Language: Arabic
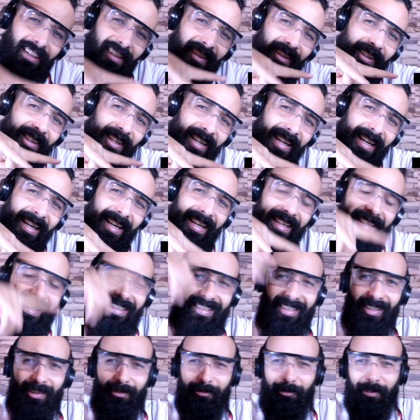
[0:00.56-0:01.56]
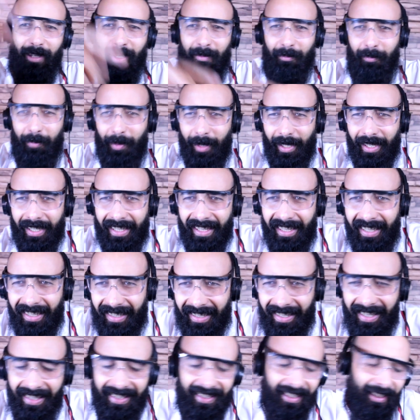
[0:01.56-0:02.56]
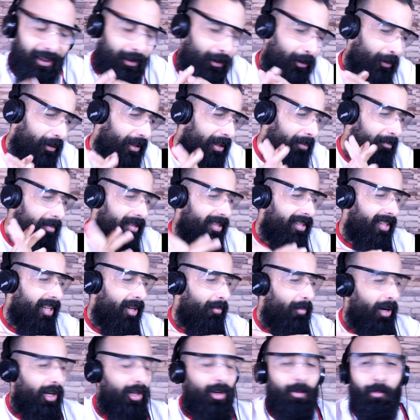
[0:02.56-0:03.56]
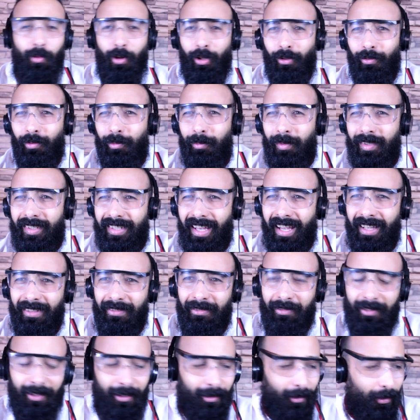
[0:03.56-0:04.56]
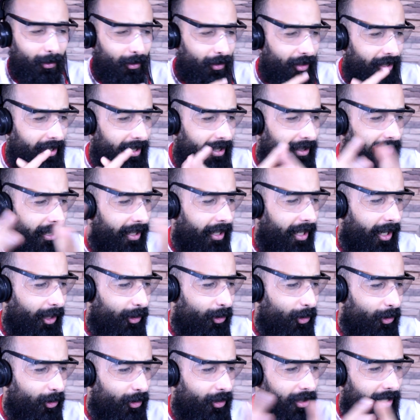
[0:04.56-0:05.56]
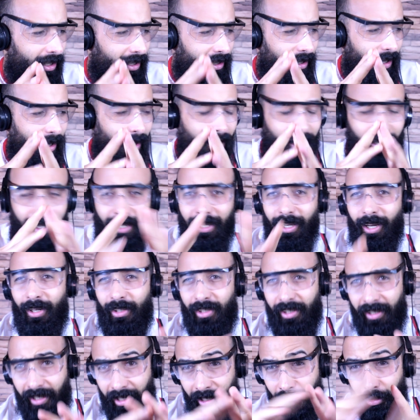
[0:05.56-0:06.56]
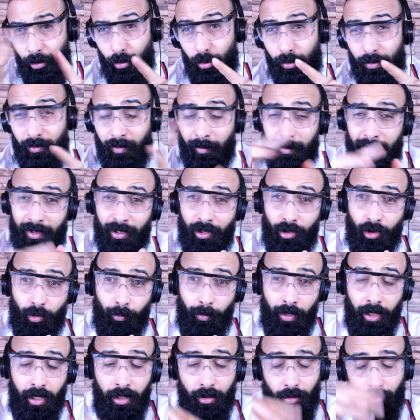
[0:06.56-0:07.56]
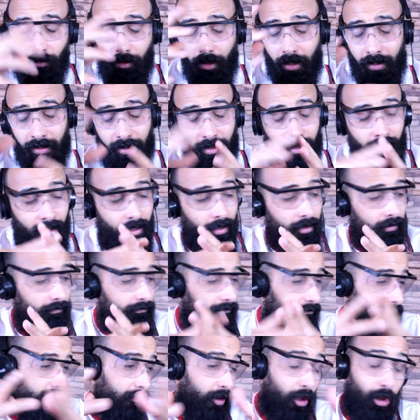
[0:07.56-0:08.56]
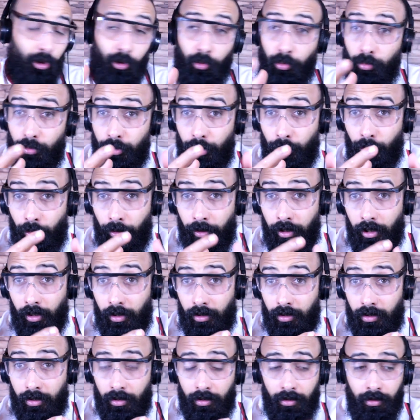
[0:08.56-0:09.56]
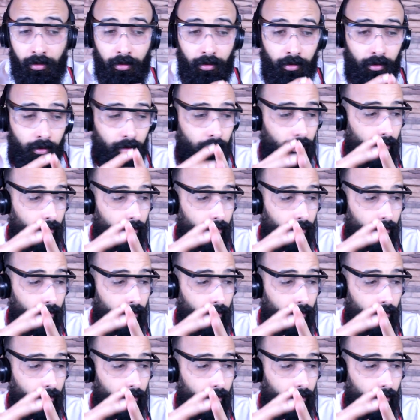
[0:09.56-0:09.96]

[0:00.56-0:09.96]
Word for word: هاي صافا بخير هاني كلشي مزيان معكم في بن سعيد فيديو جديد رياكشن جديدة رياكشن على يوسف 45 وكلاس اي غندخلو نديرو رياكشن